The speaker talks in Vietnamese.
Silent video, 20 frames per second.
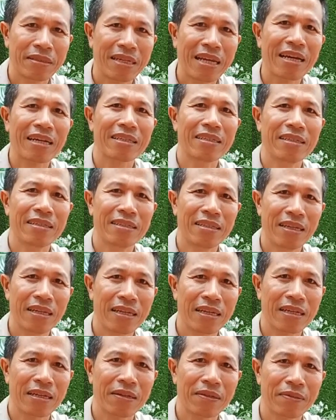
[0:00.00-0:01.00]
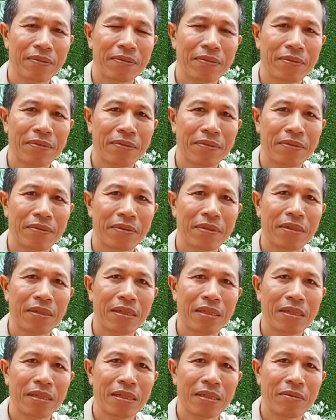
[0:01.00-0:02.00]
đang như thế nào
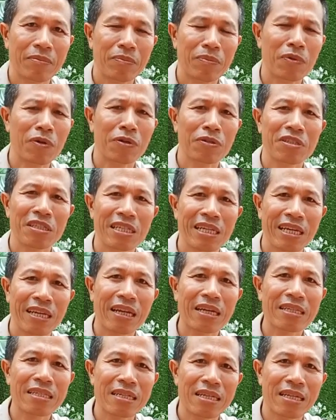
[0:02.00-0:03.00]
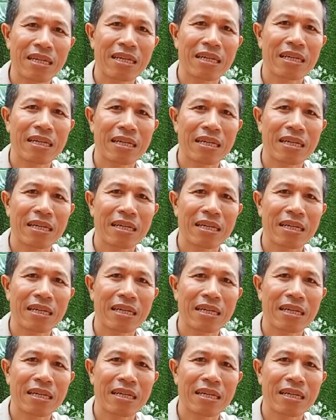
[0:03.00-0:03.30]
mò xẻ nó ra